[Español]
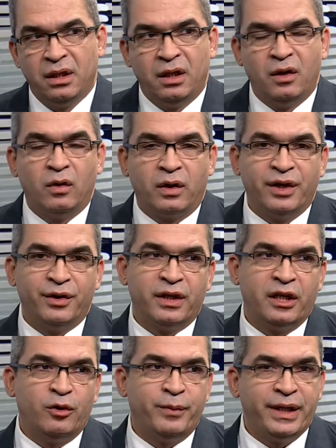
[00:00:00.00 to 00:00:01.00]
lo que ellos
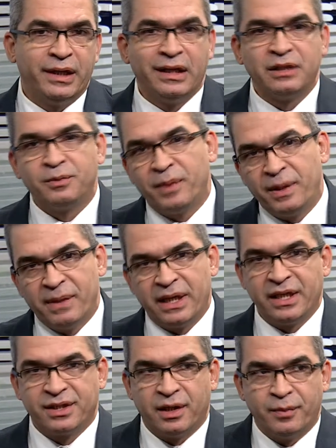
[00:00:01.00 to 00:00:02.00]
denominan las
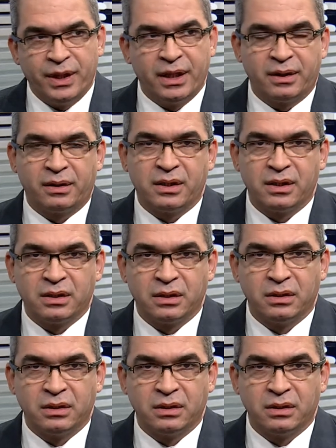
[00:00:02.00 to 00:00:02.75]
primarias abiertas.